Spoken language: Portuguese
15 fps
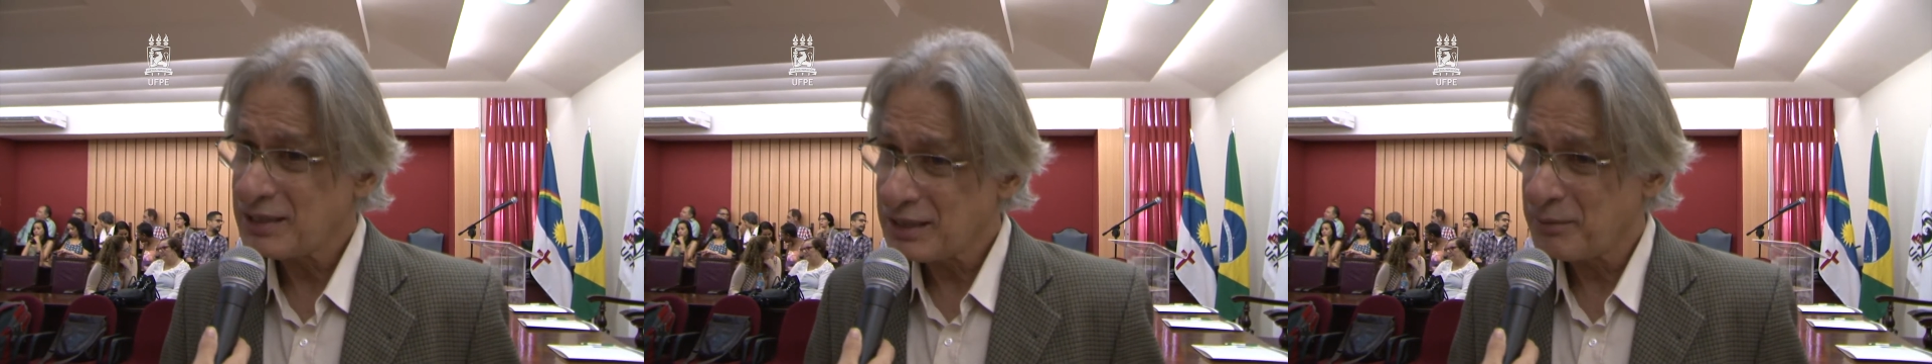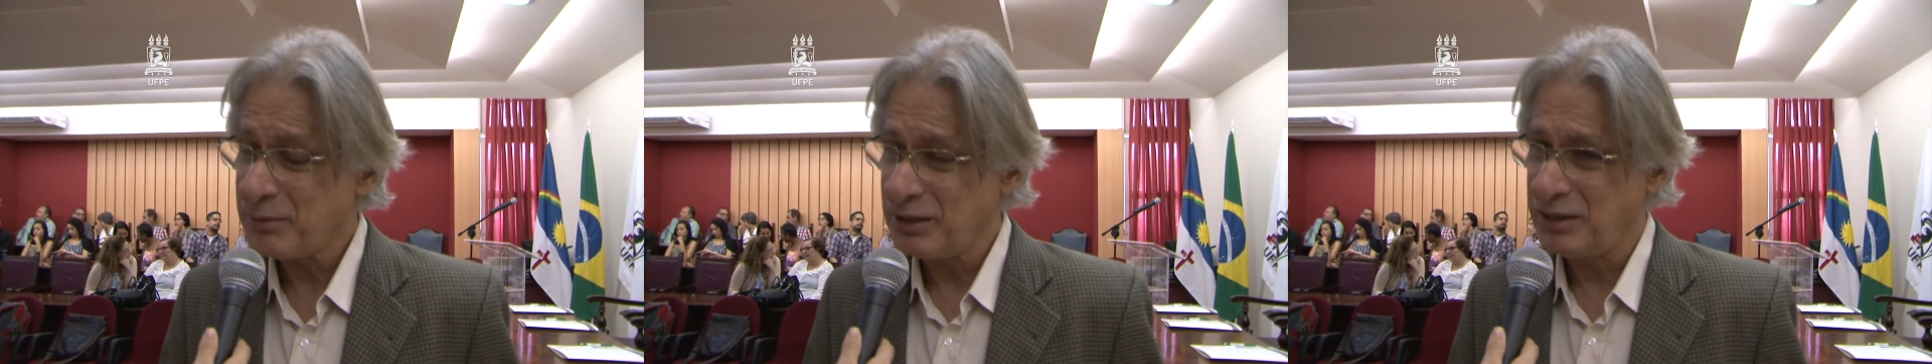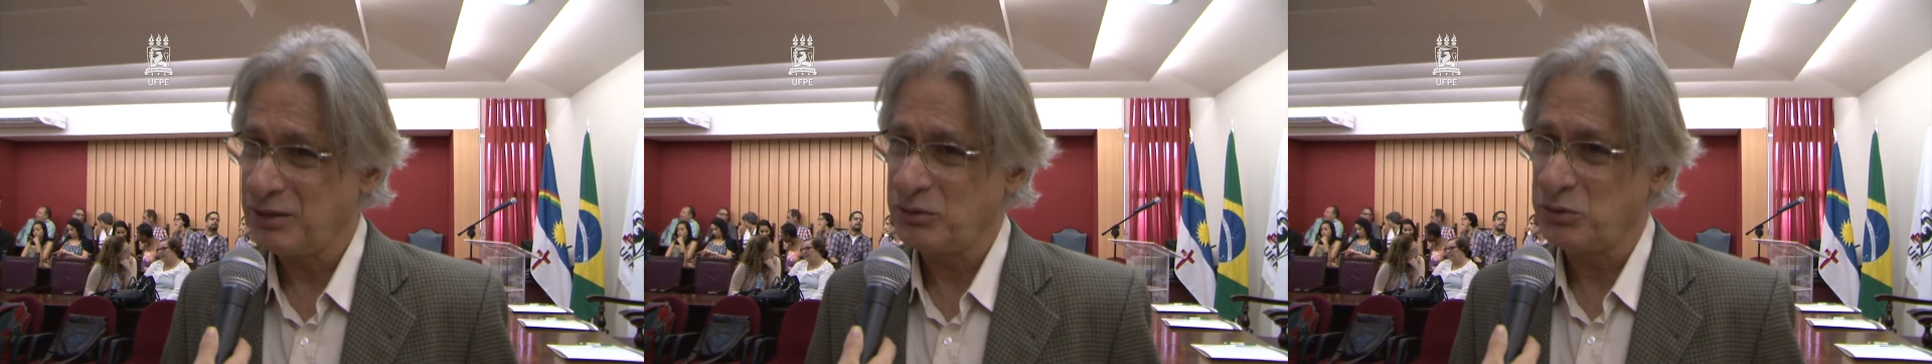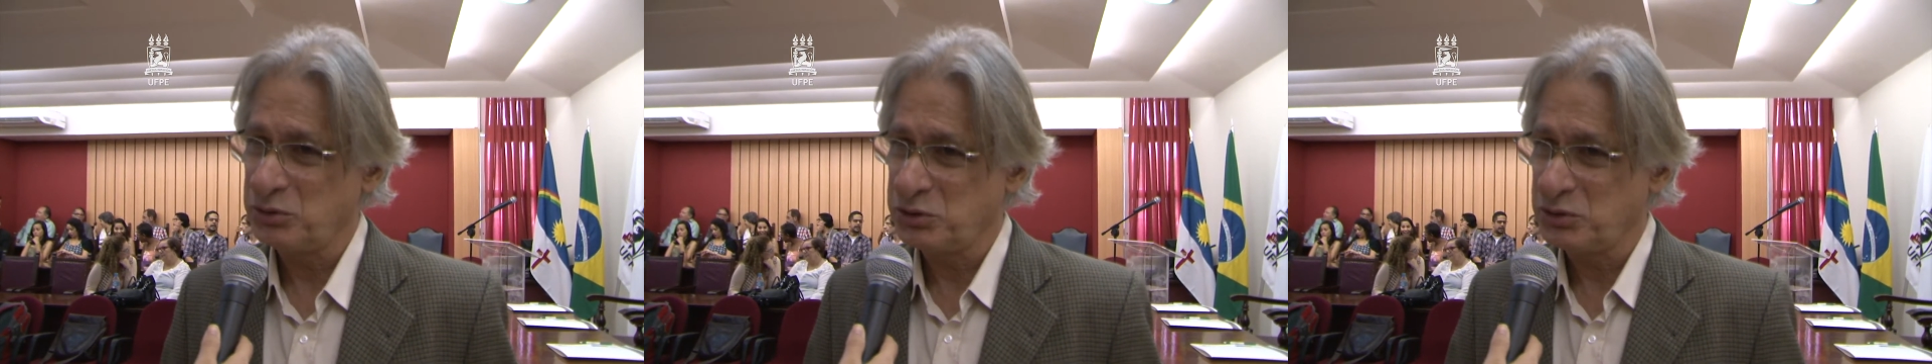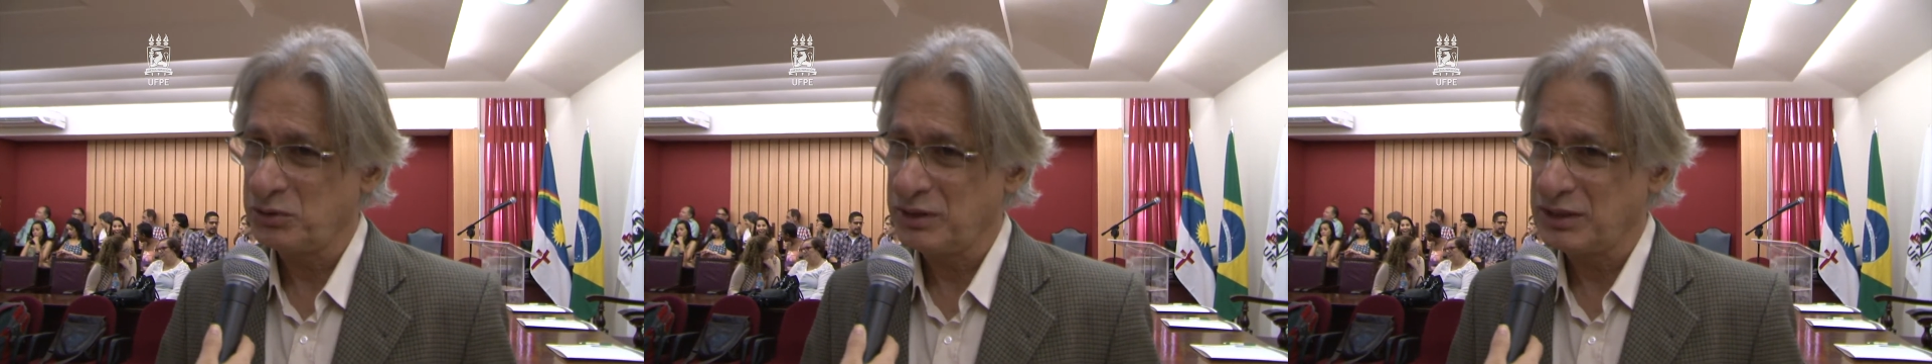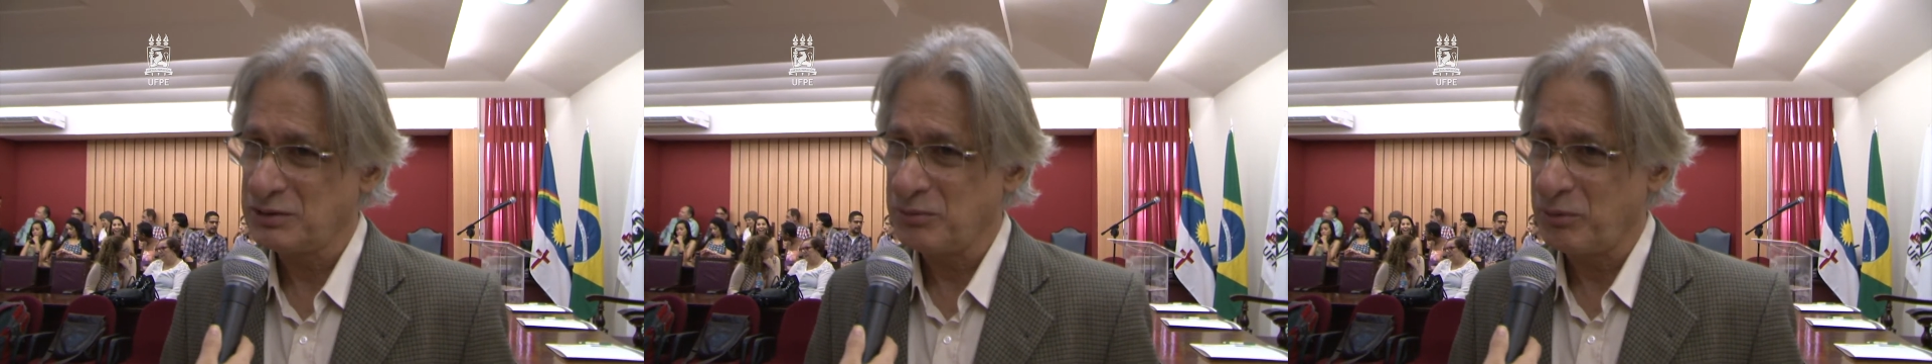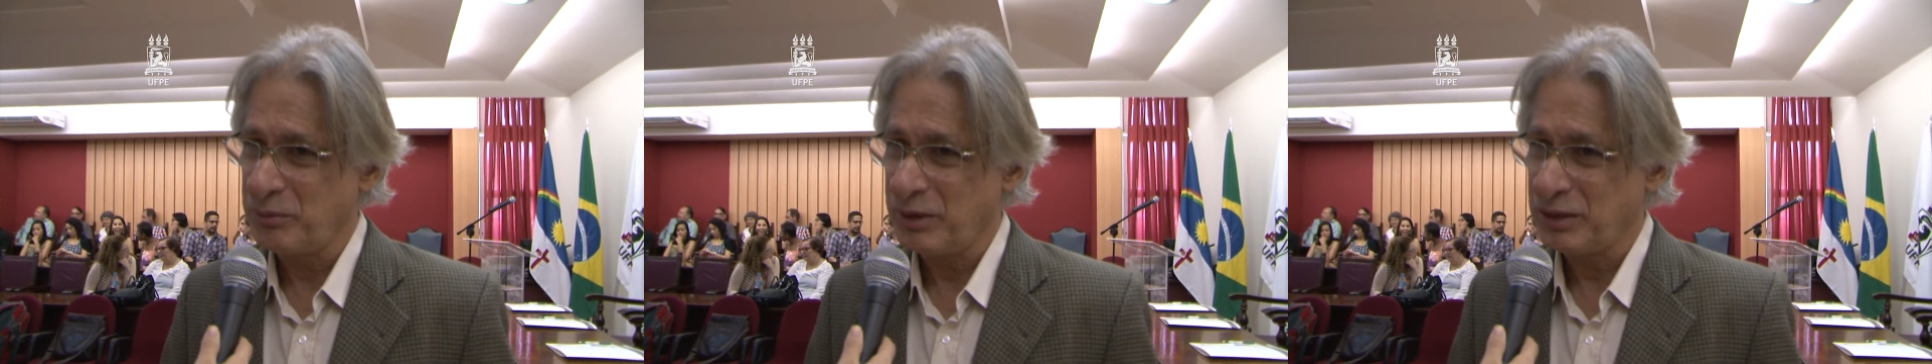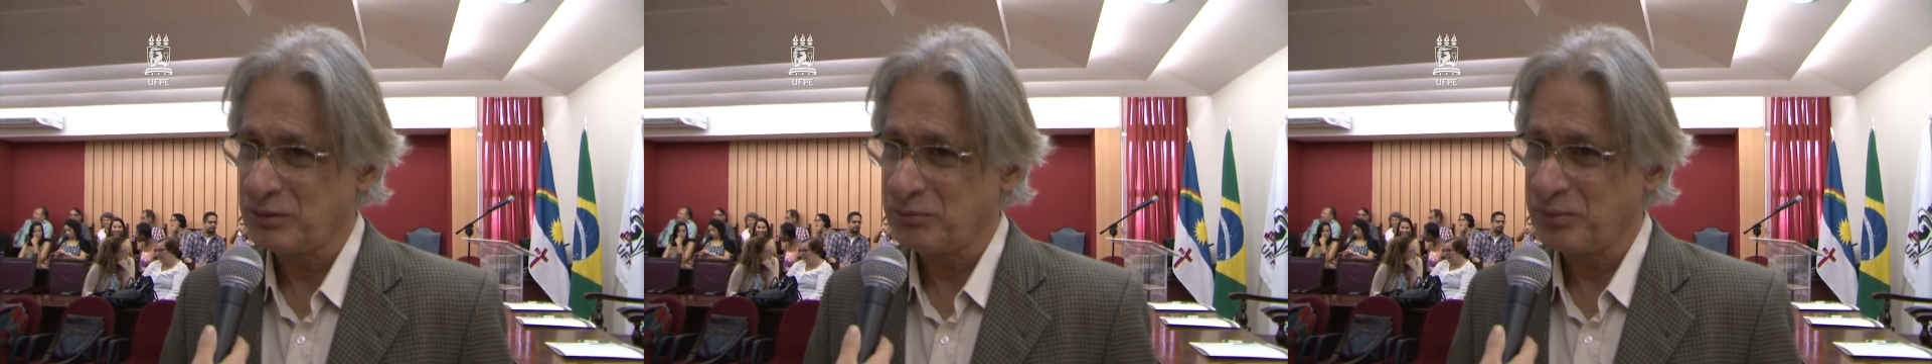trabalhando em conjunto nesse momento.